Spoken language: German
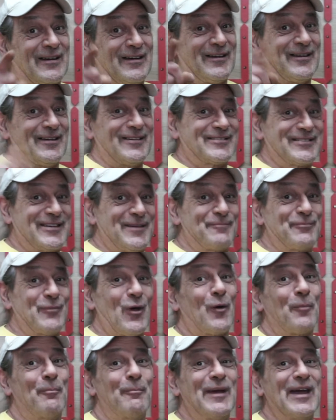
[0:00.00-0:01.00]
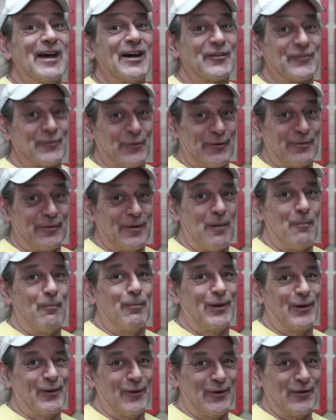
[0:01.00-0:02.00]
es gibt noch mehr so ein
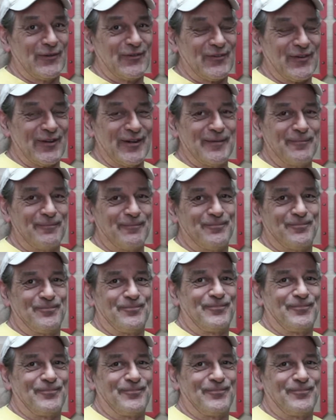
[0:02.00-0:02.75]
Blödsinn,